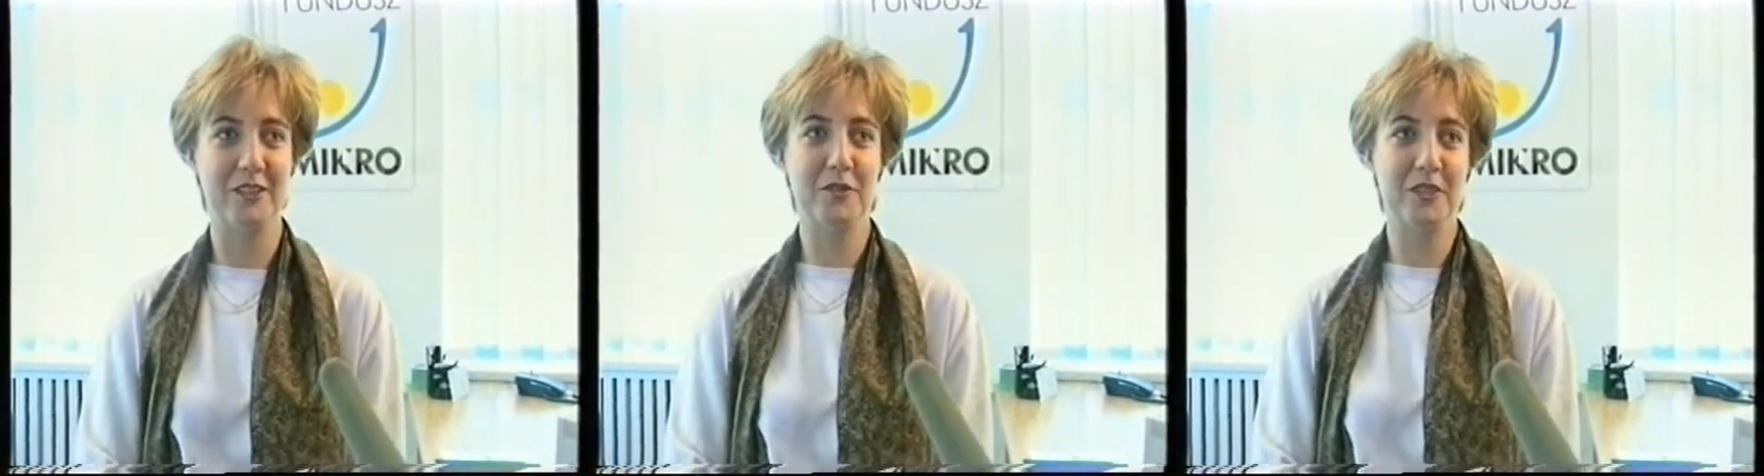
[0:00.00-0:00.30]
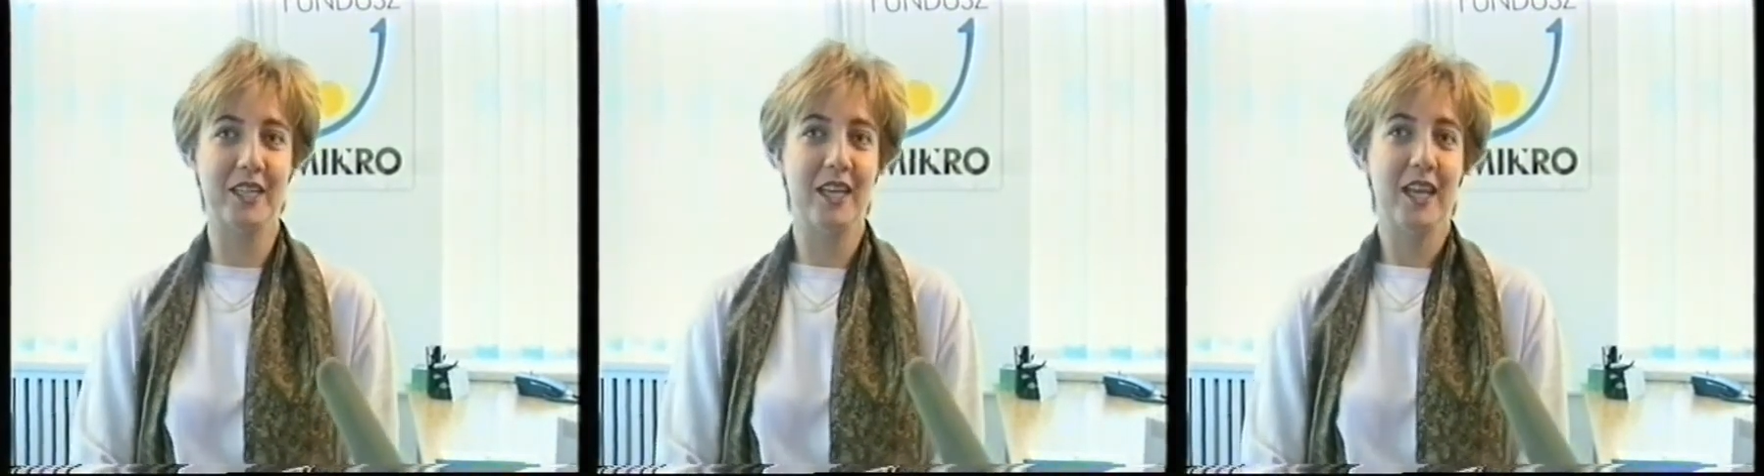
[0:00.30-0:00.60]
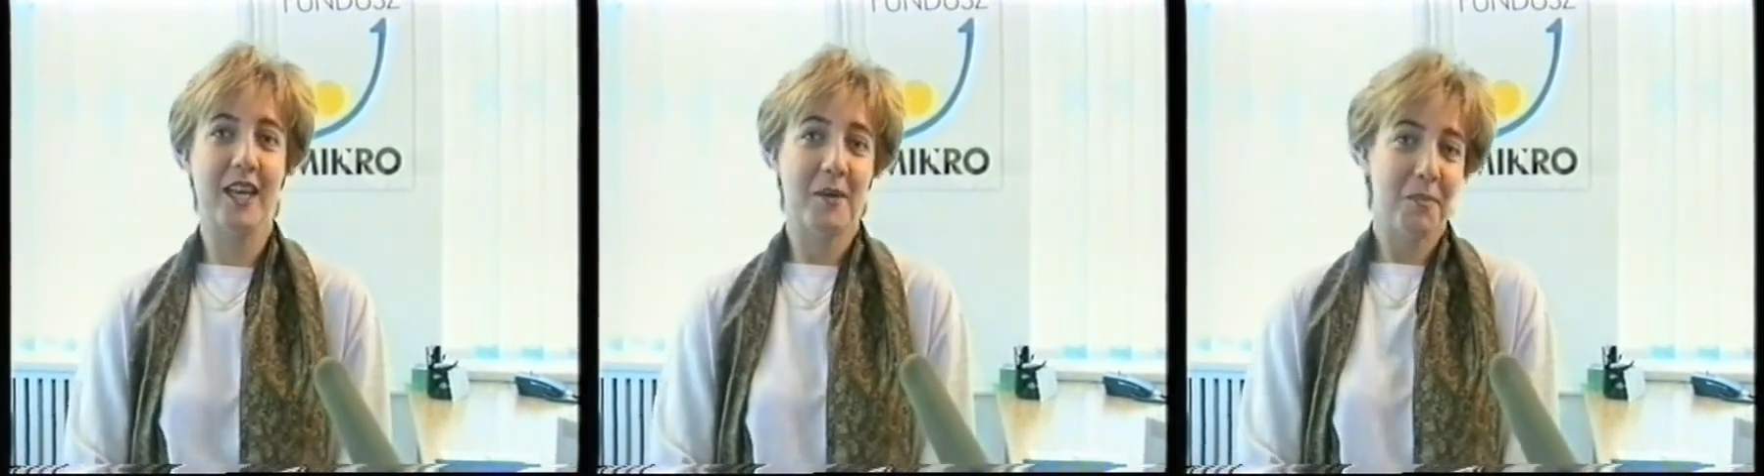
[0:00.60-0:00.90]
Ci ludzie
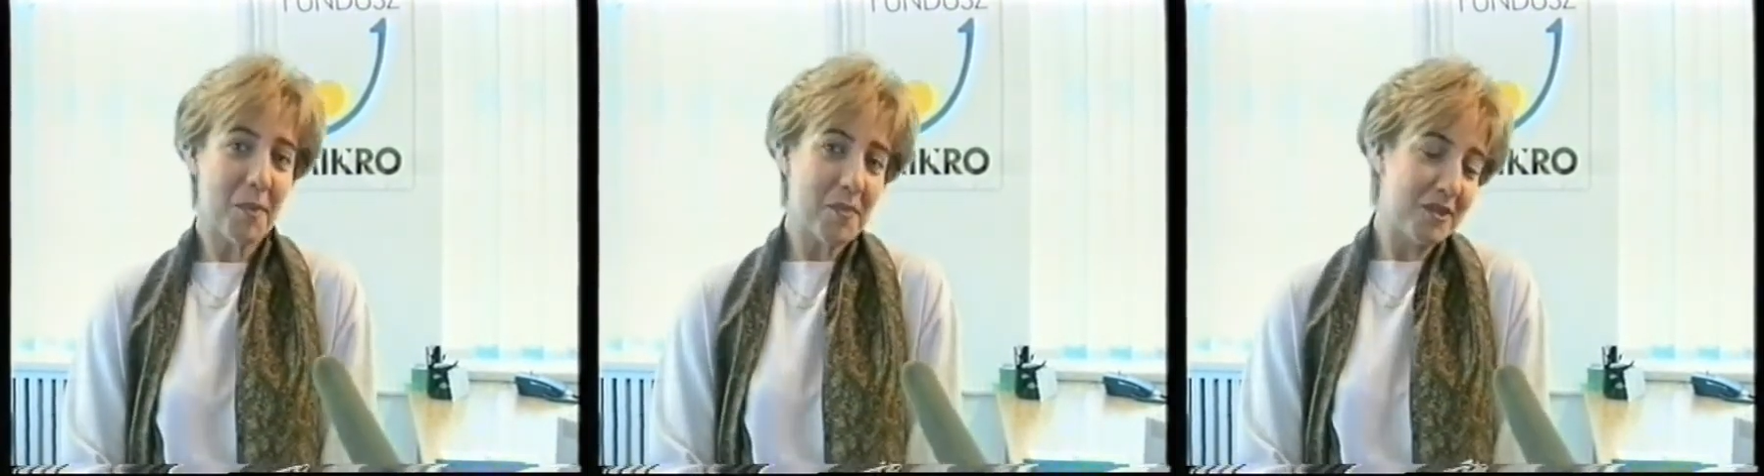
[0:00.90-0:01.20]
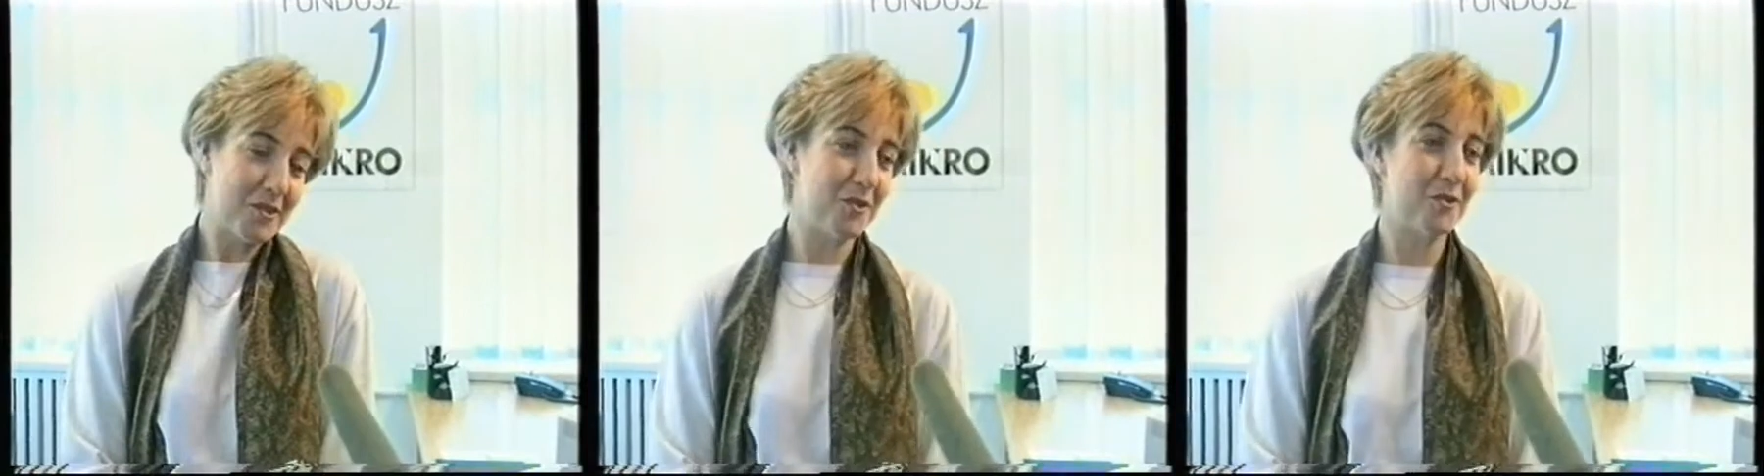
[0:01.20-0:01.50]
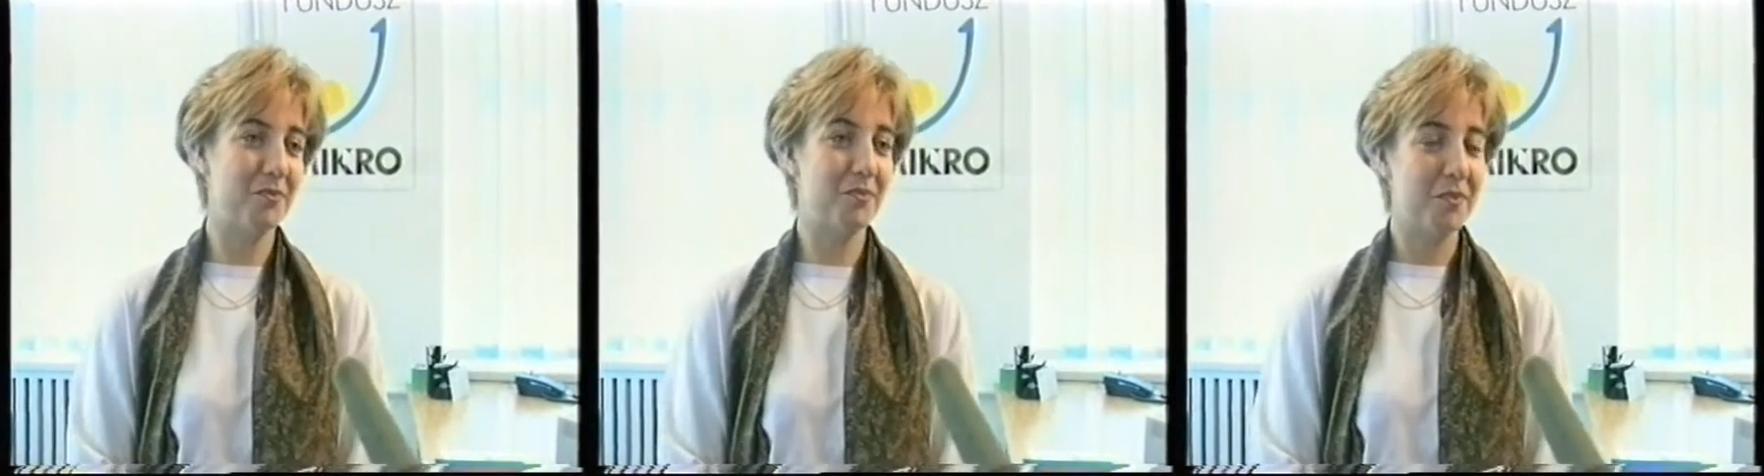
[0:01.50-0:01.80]
po
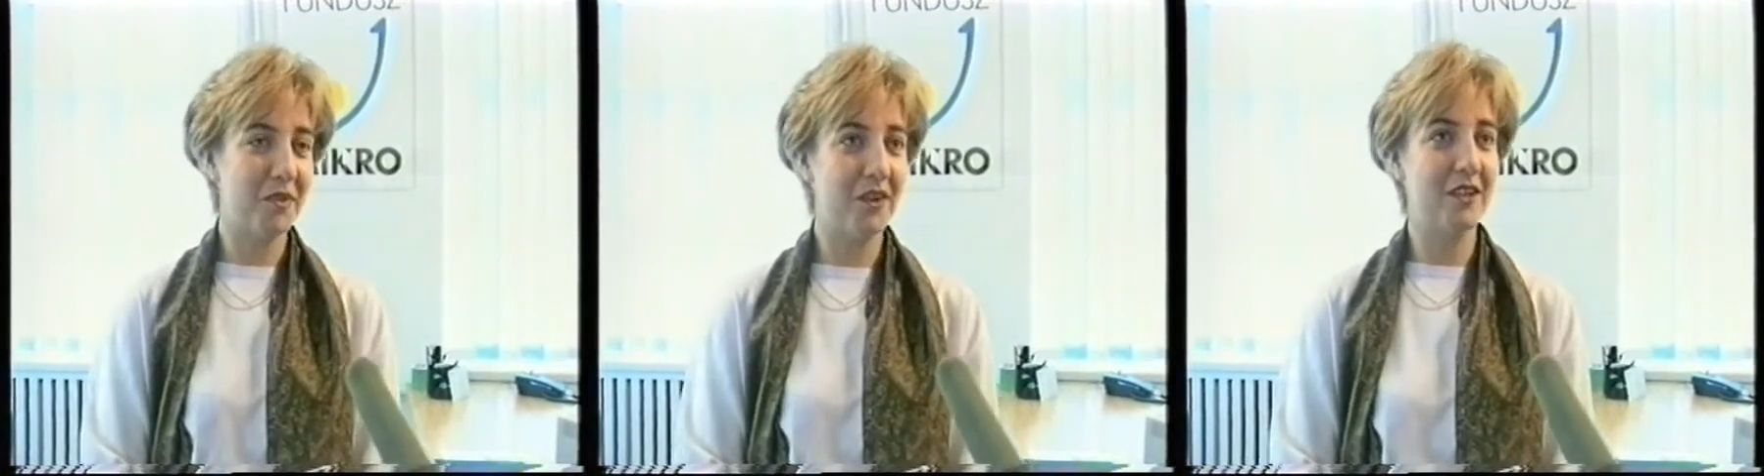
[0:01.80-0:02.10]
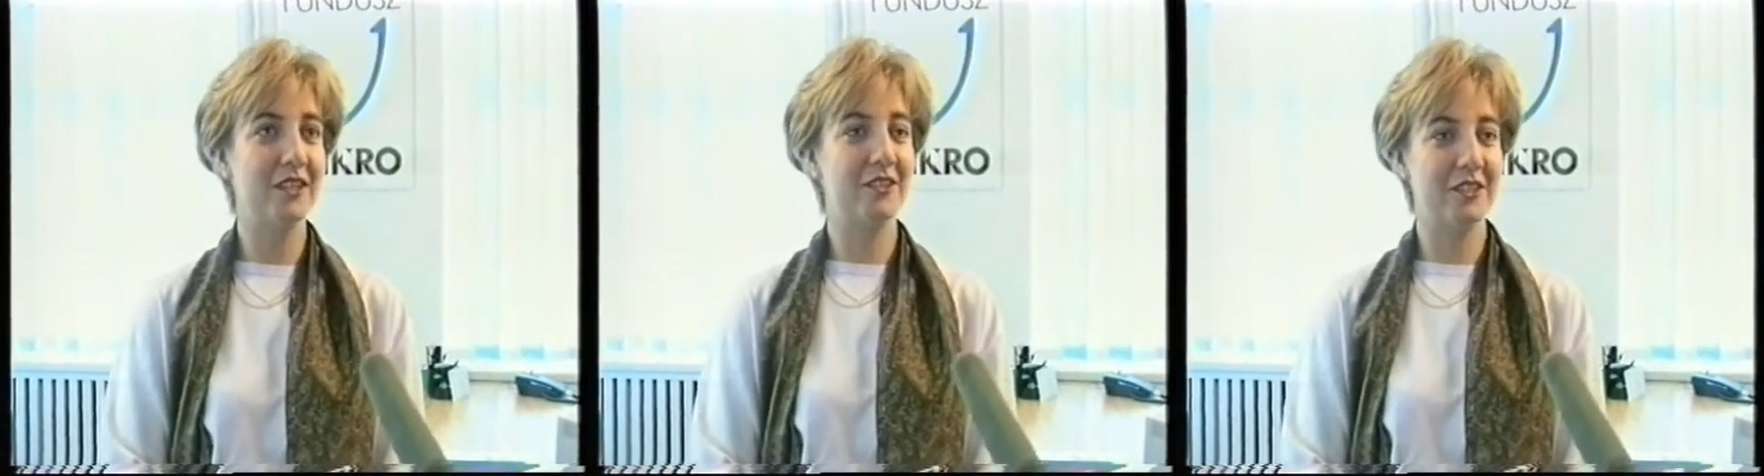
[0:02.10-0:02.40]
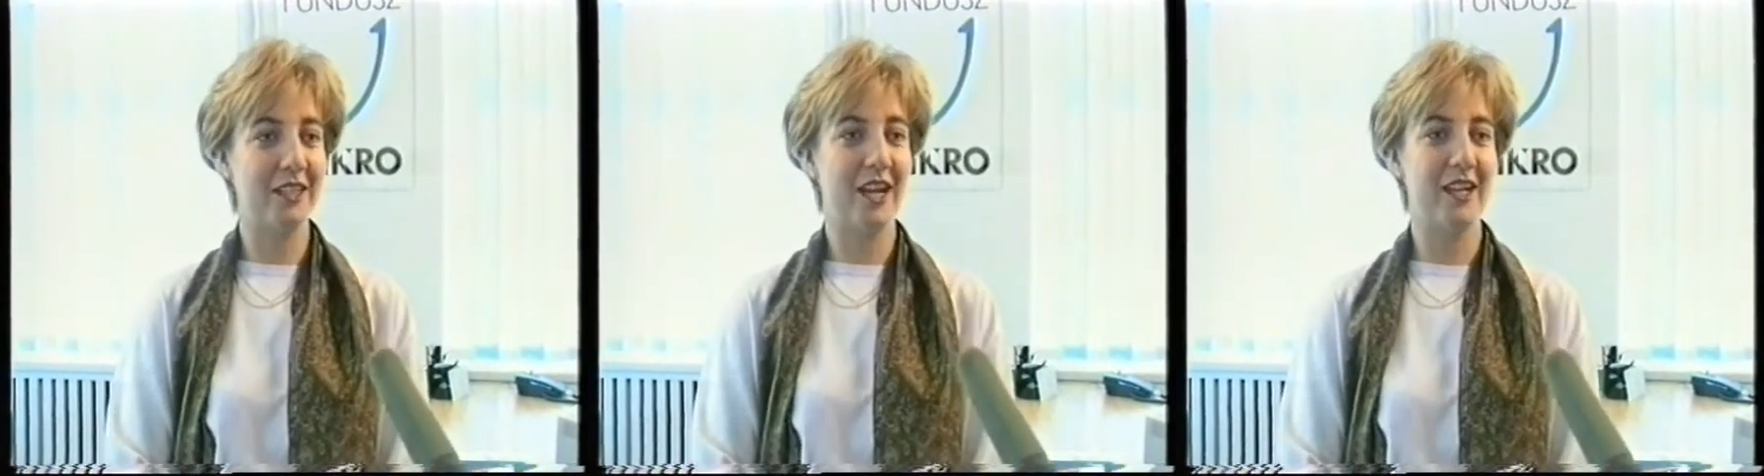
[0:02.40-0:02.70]
prostu powoli
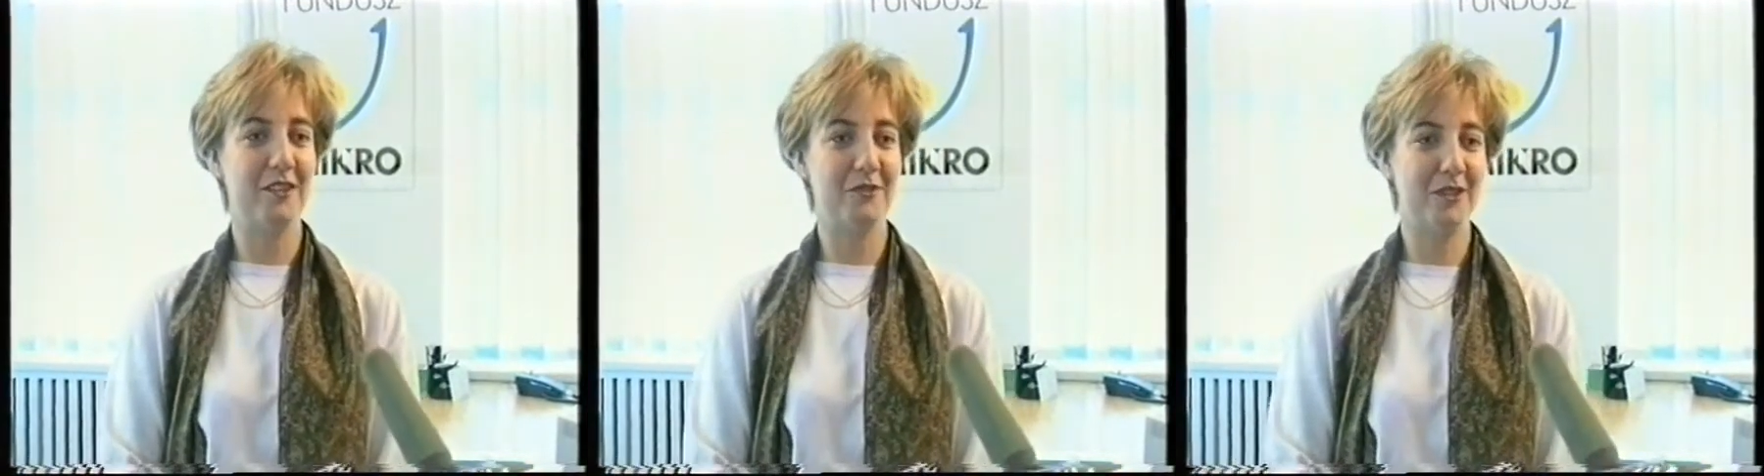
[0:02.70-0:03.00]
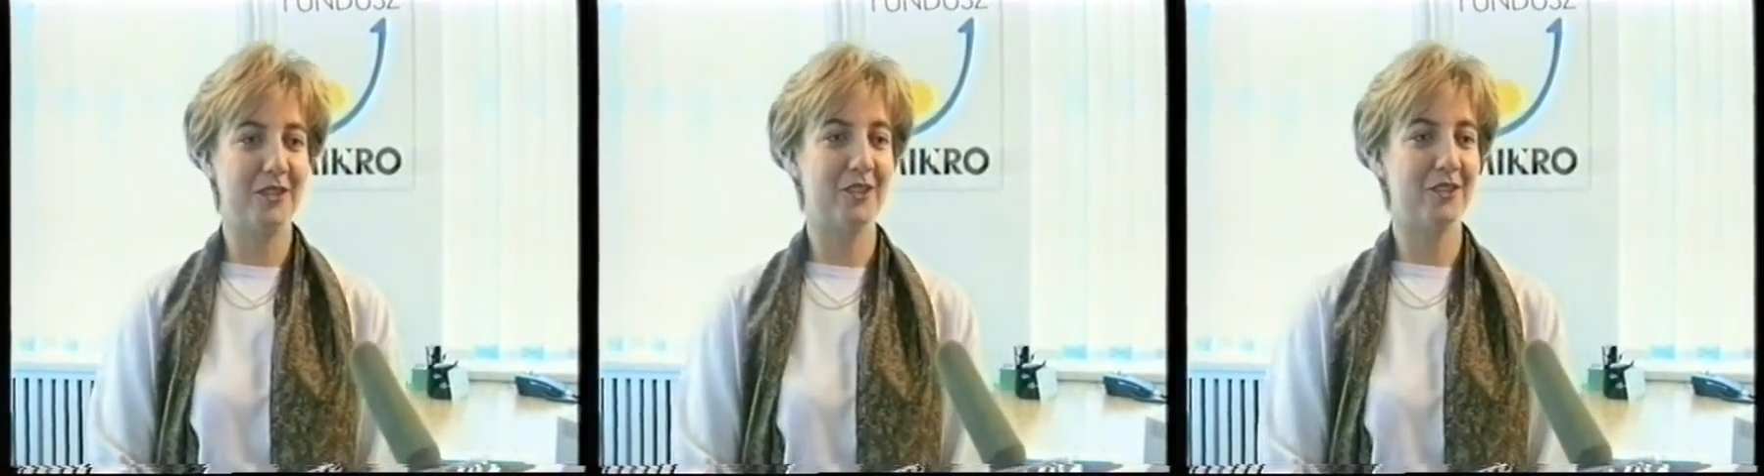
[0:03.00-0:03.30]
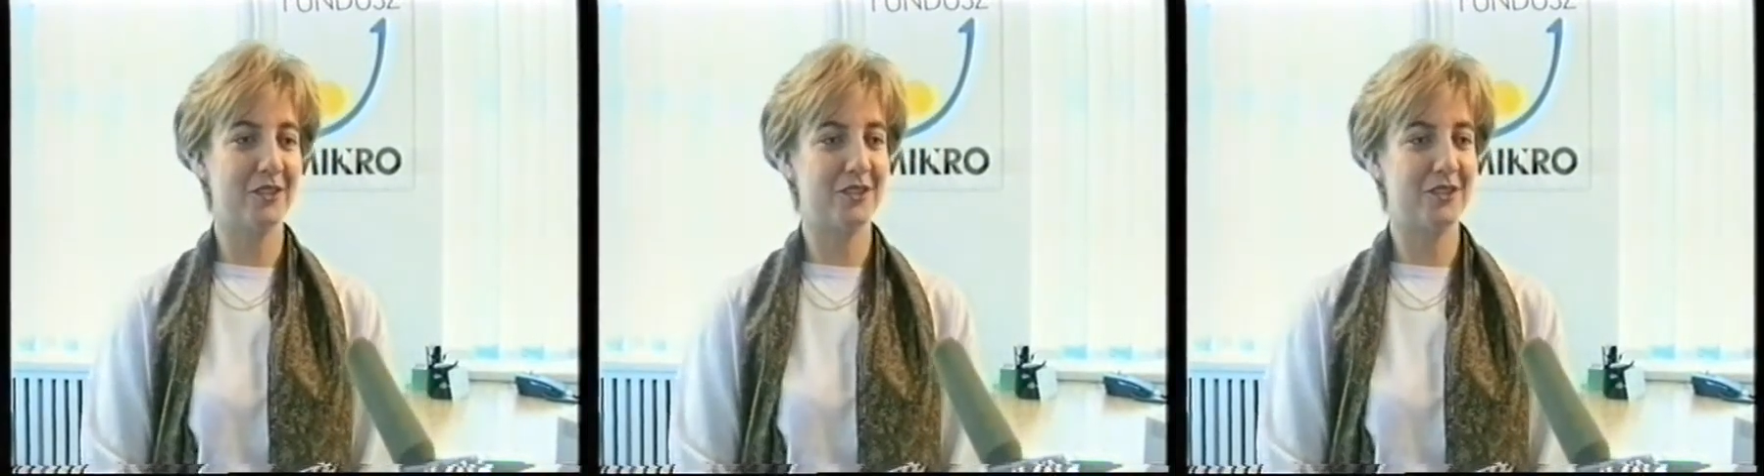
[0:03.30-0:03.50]
docierają do,